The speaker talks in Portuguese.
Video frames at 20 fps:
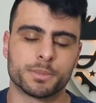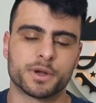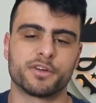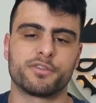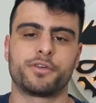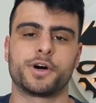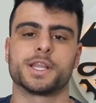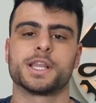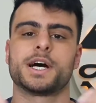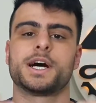para
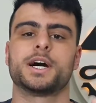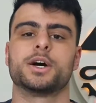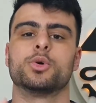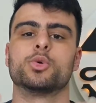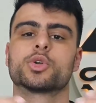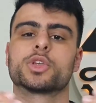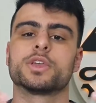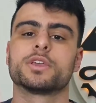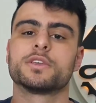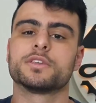falar
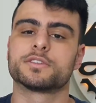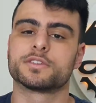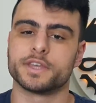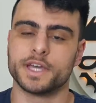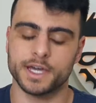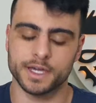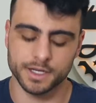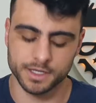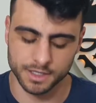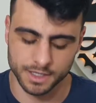o que
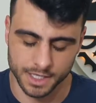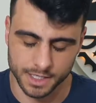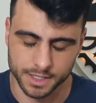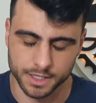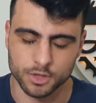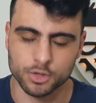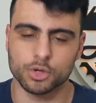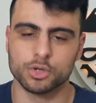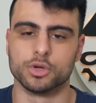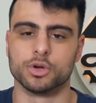quiserem
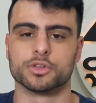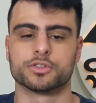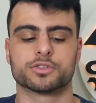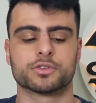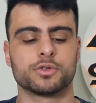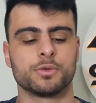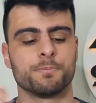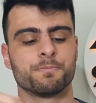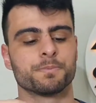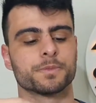aqui
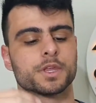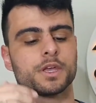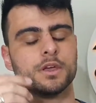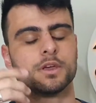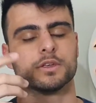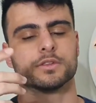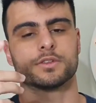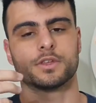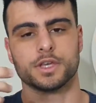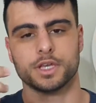conosco.
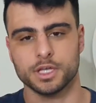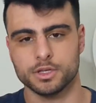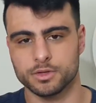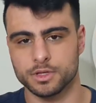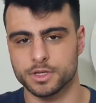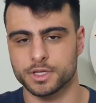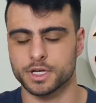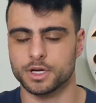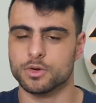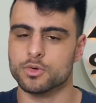Seguindo
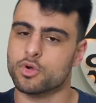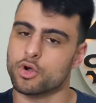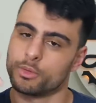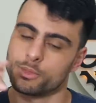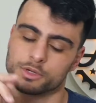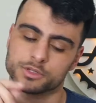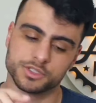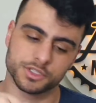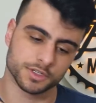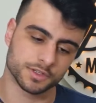então,
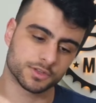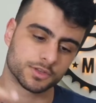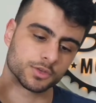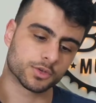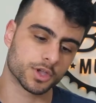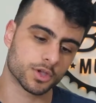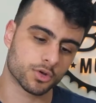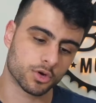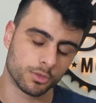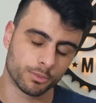como eu disse, o
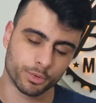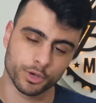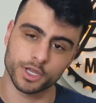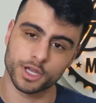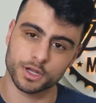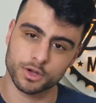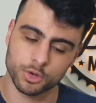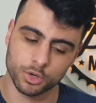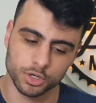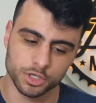que compõe
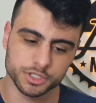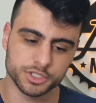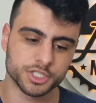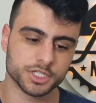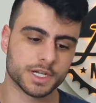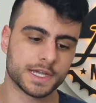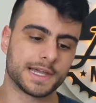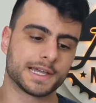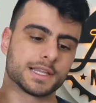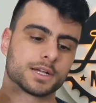a
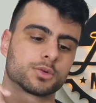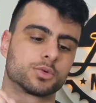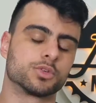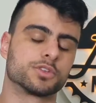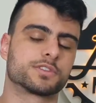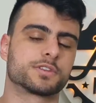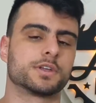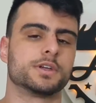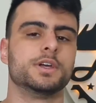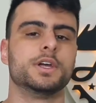Code, ela
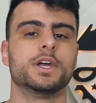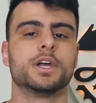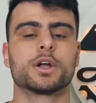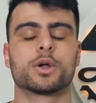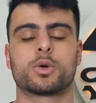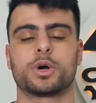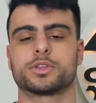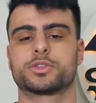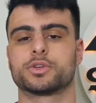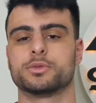custa
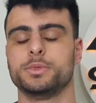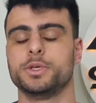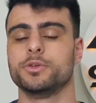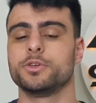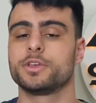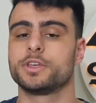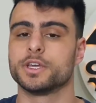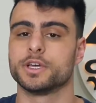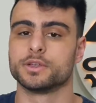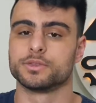
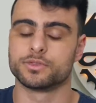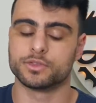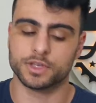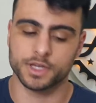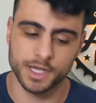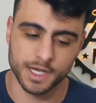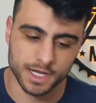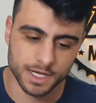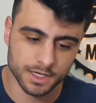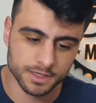4.500
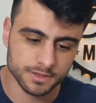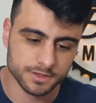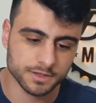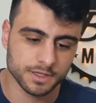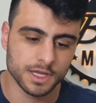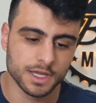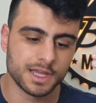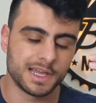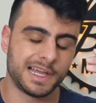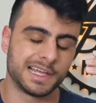
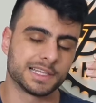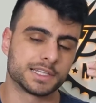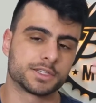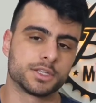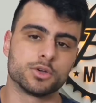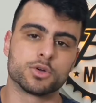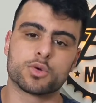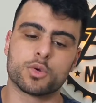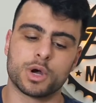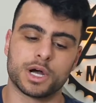reais. Ela
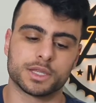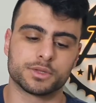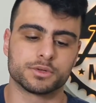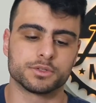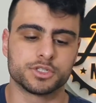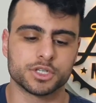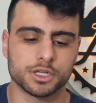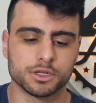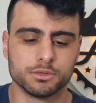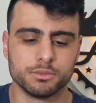tem o quadro
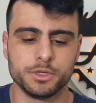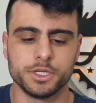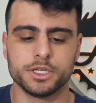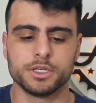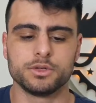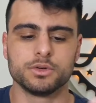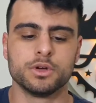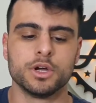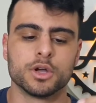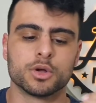de
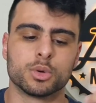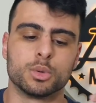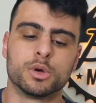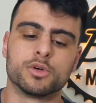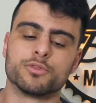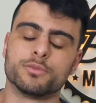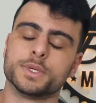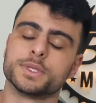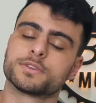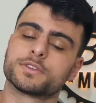alumínio com
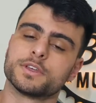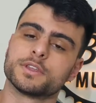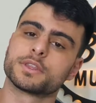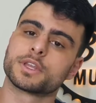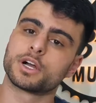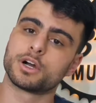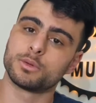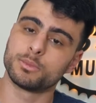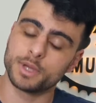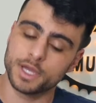movimento
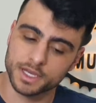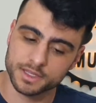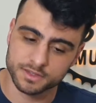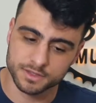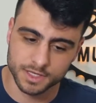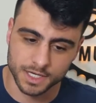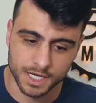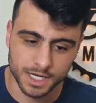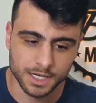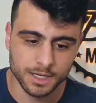central
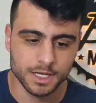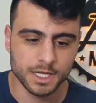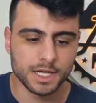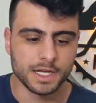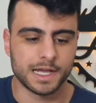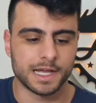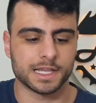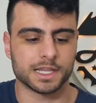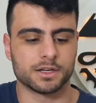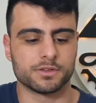BSA.
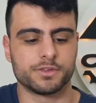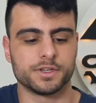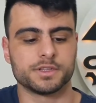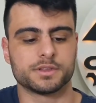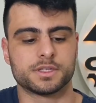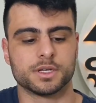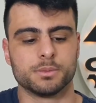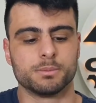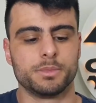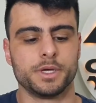Ela vem
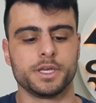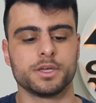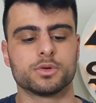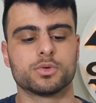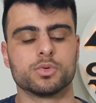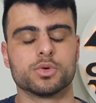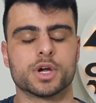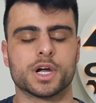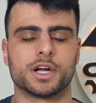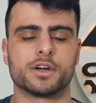também
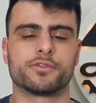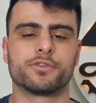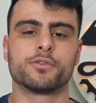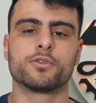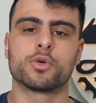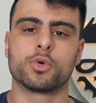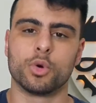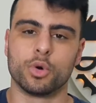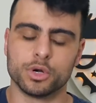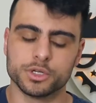com garfo
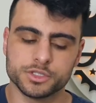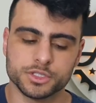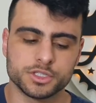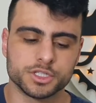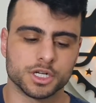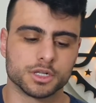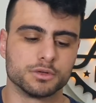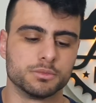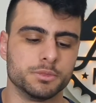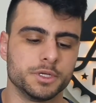Code de
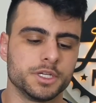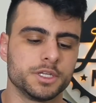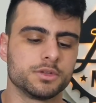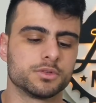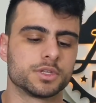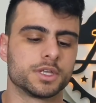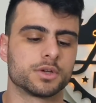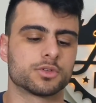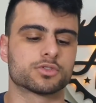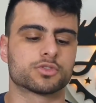
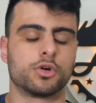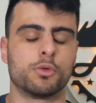alumínio, né? Os